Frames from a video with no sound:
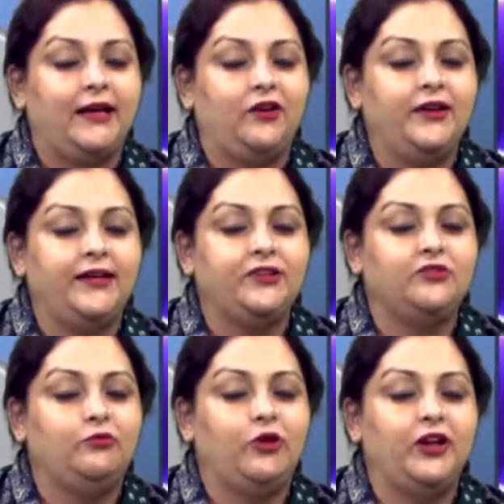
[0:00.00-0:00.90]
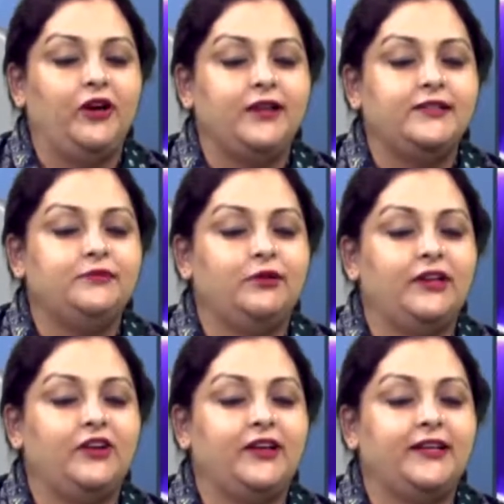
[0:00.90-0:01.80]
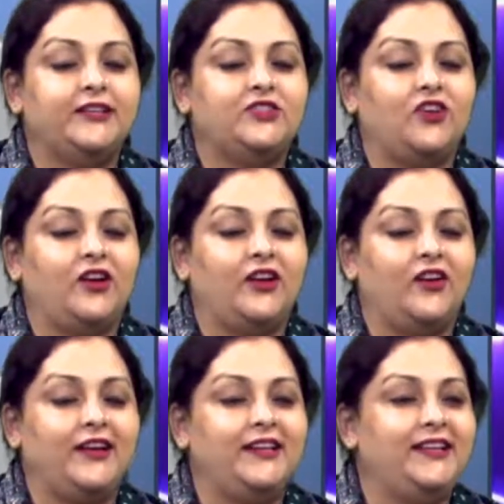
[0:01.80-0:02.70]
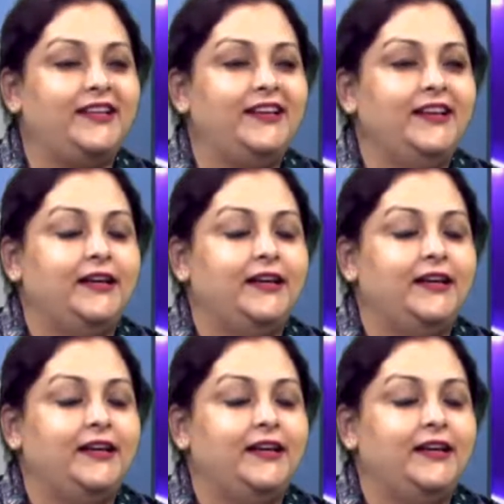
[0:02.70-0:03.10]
আর অনেক কিছু মনে হয় জীবনের অনেক কিছু করা হয়নি